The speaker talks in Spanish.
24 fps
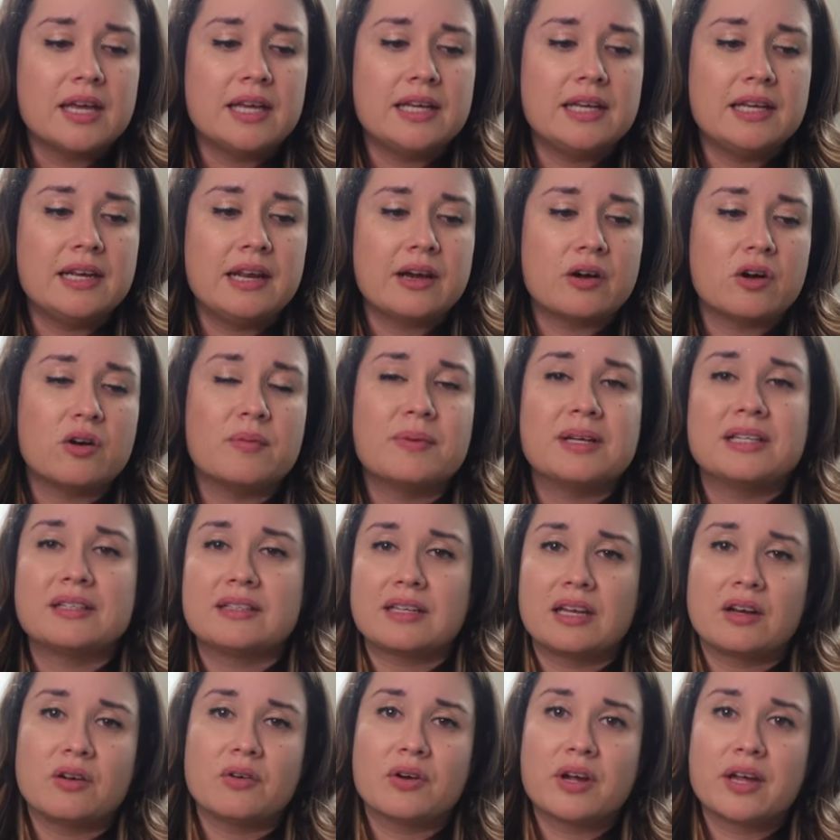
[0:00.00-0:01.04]
y le
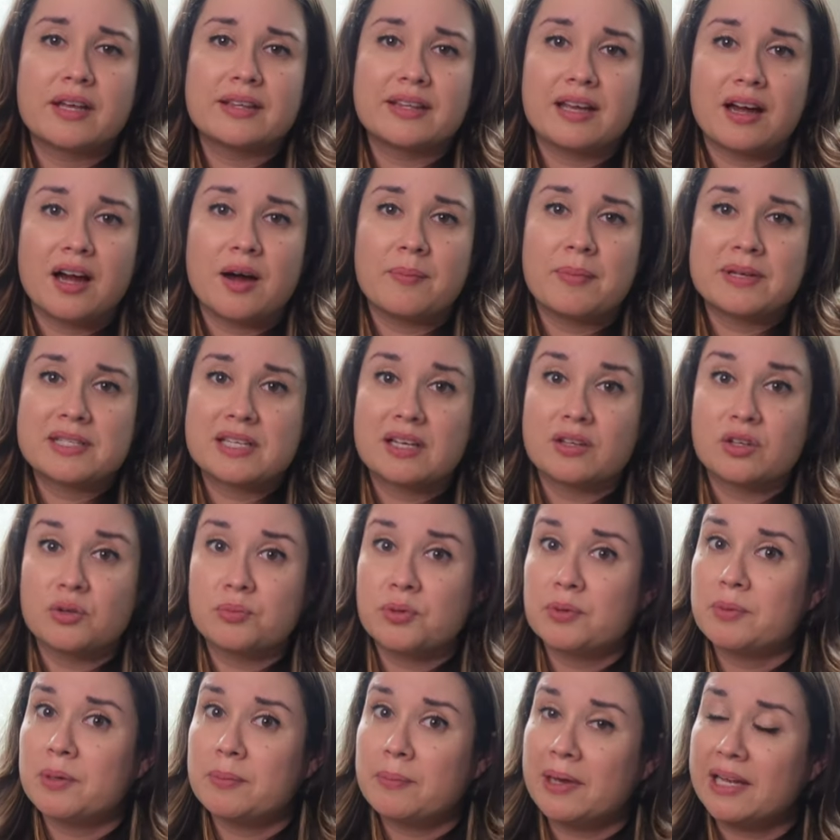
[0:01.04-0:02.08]
comenté lo que estaba pasando
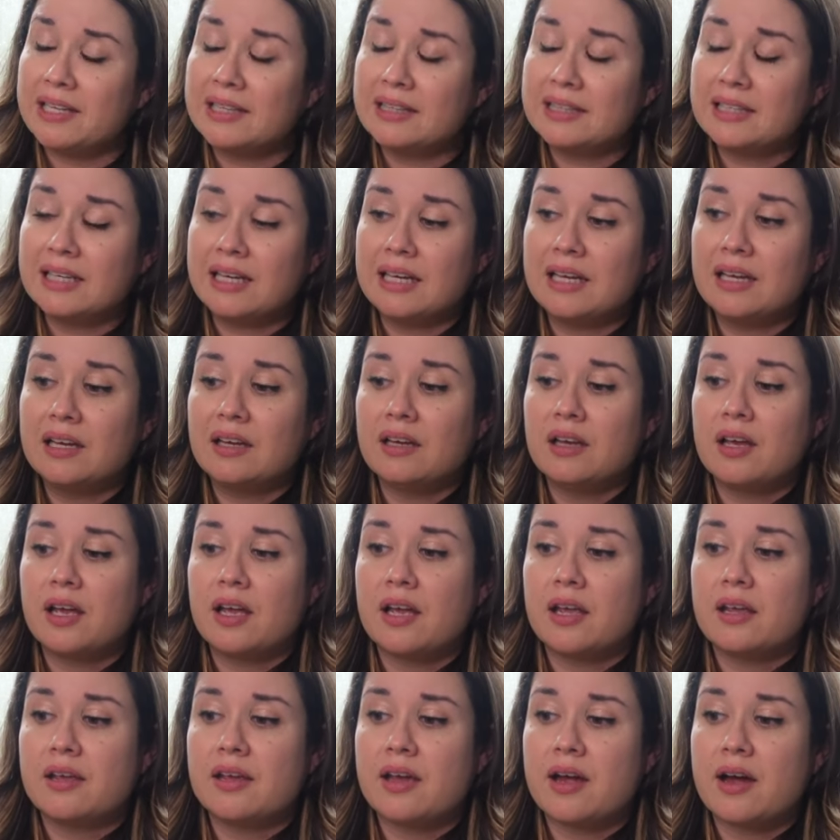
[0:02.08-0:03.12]
por mi mente.
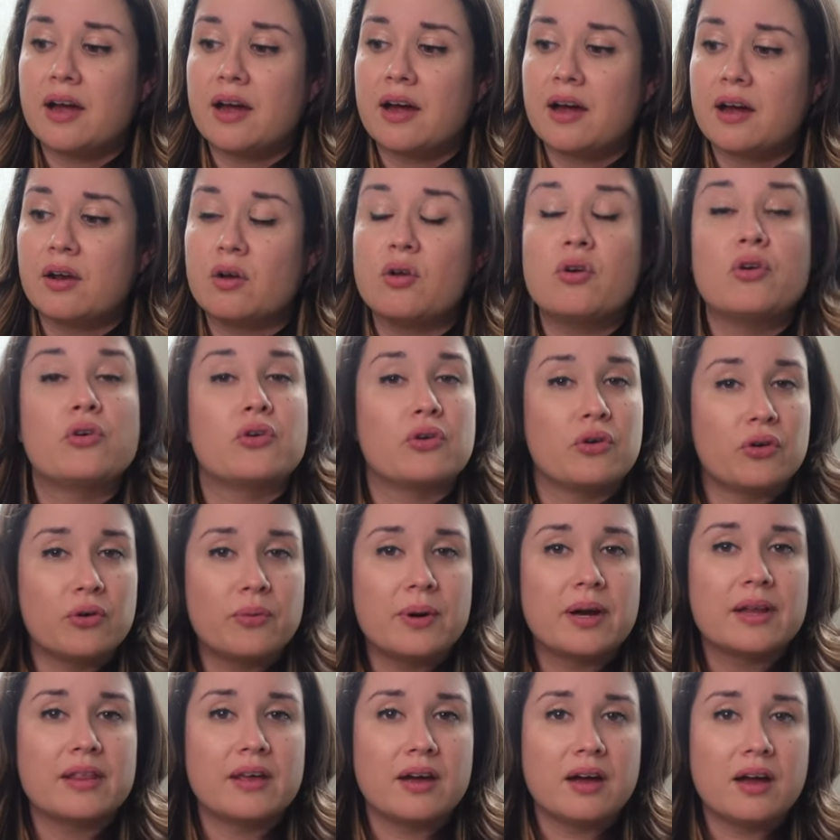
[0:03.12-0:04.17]
Ella logró,
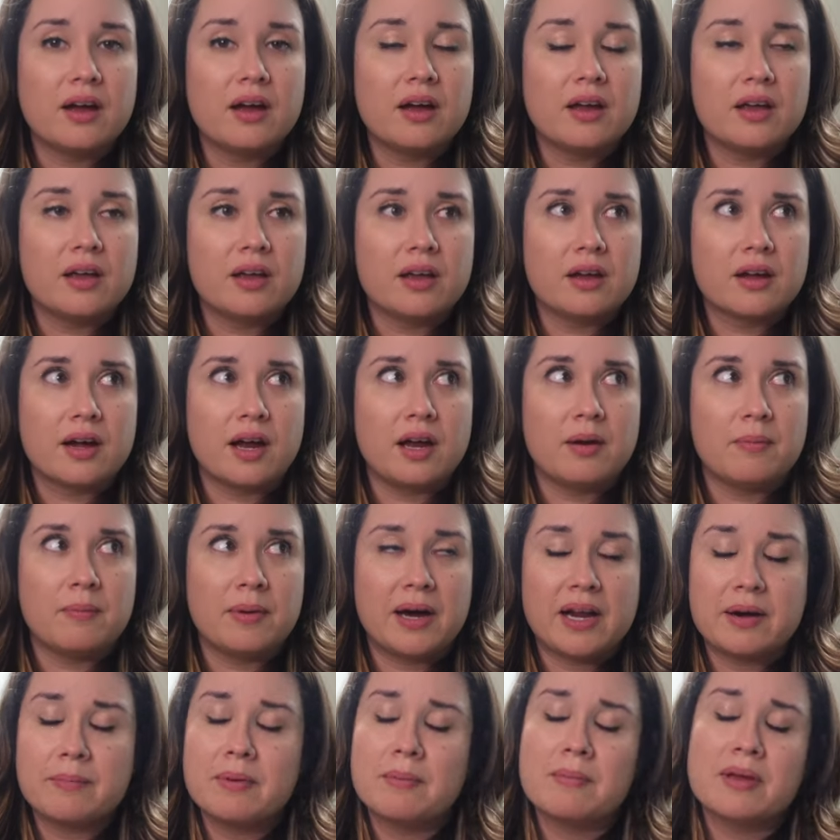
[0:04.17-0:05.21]
¿verdad?, eh,
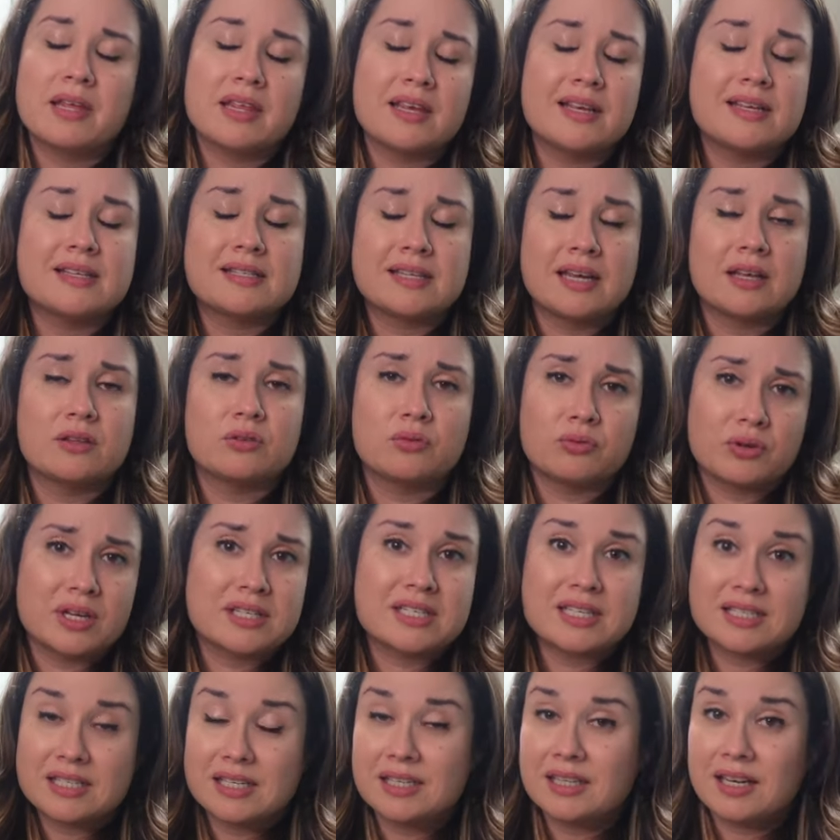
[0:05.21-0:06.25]
calmarme y me dice, tú
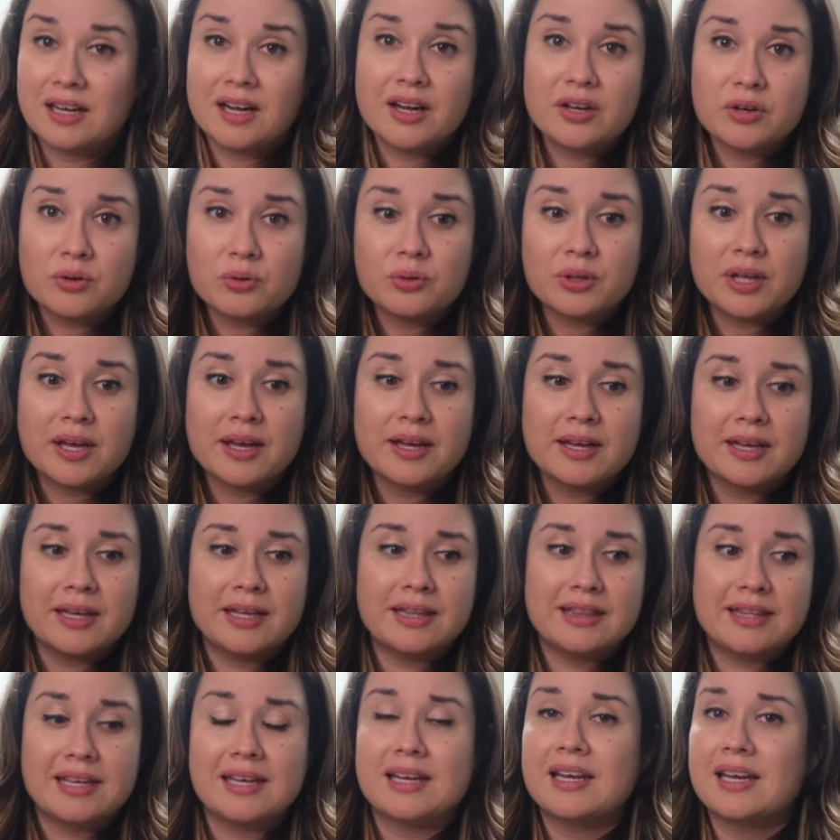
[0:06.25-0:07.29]
necesitas ayuda
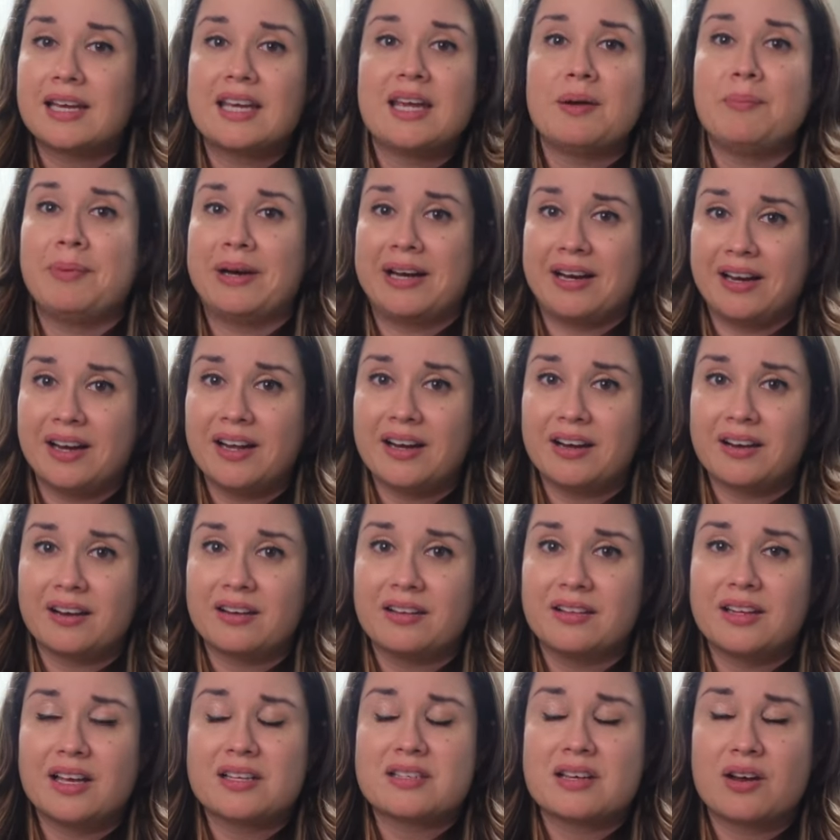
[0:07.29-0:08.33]
y tienes que
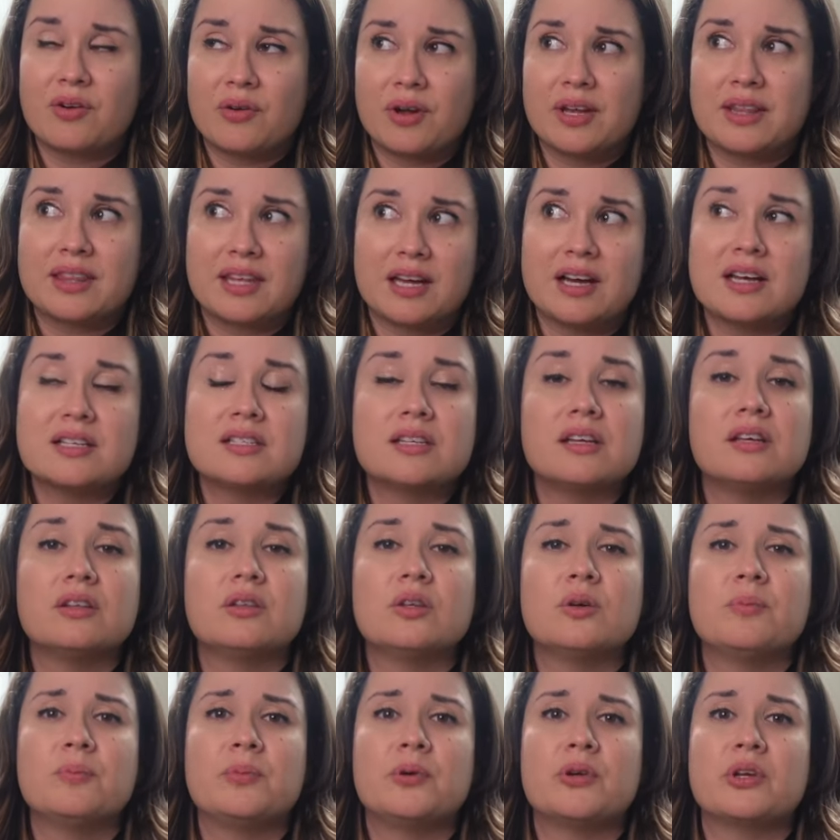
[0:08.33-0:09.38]
parar de hacer lo que estás
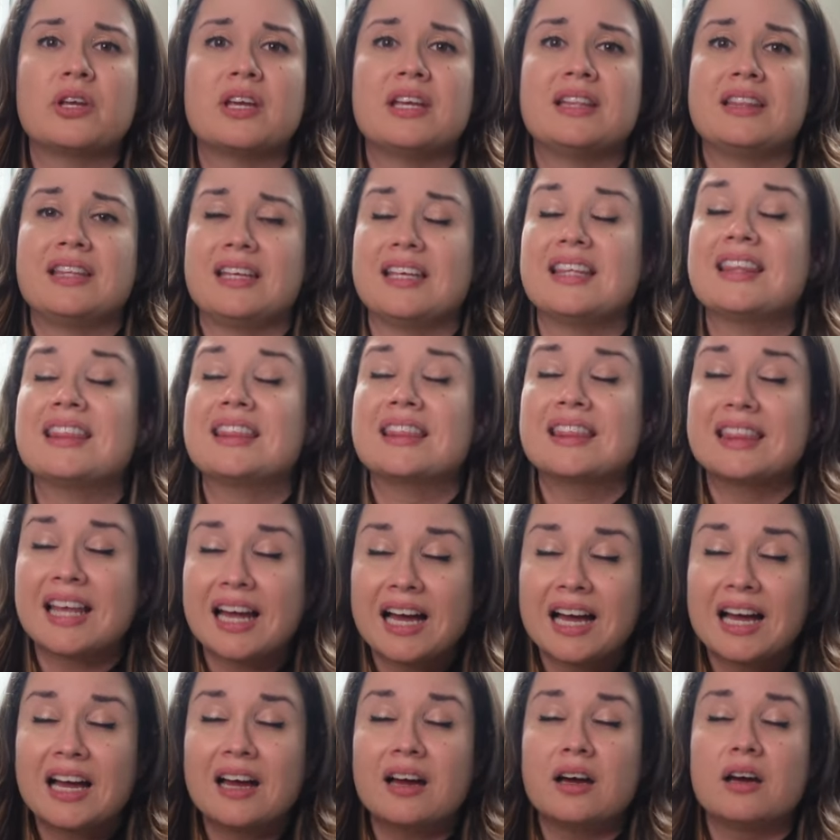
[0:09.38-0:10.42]
haciendo porque te
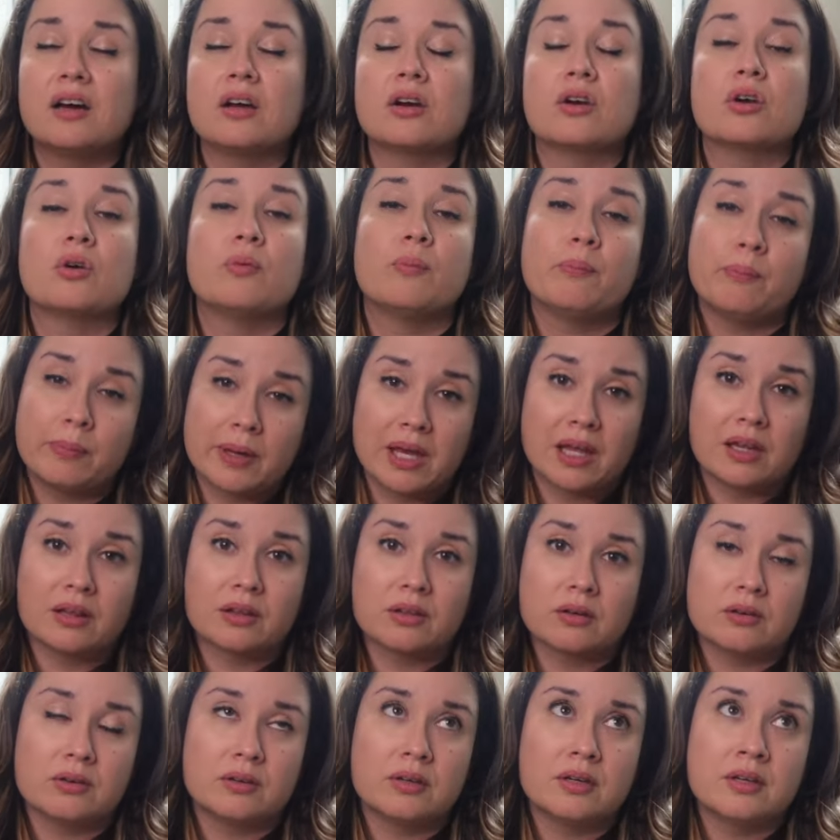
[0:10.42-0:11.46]
está
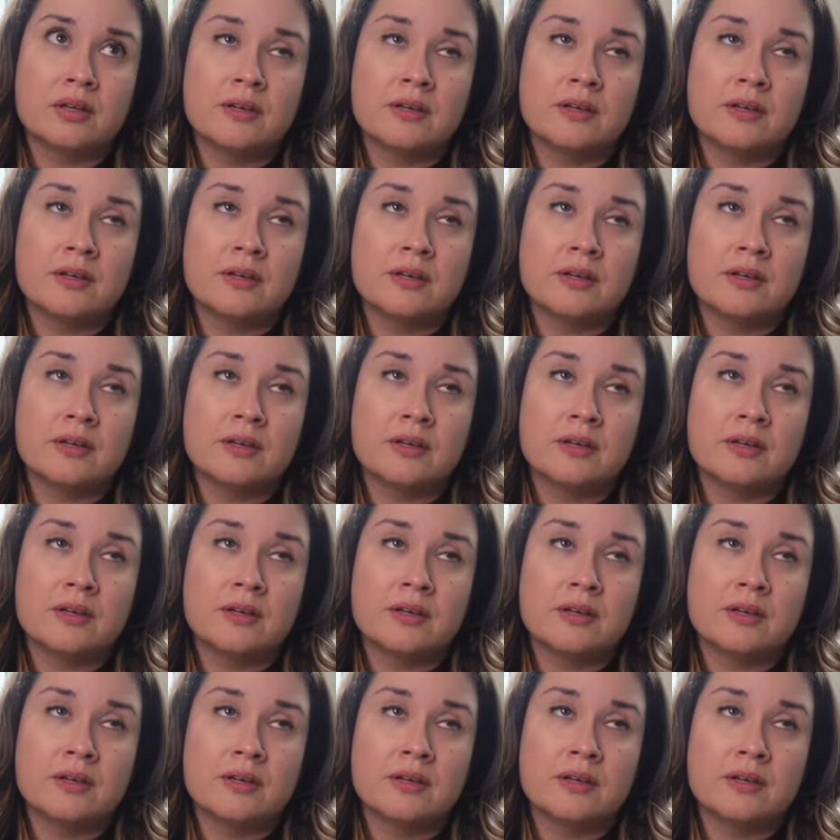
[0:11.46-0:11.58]
rompiendo.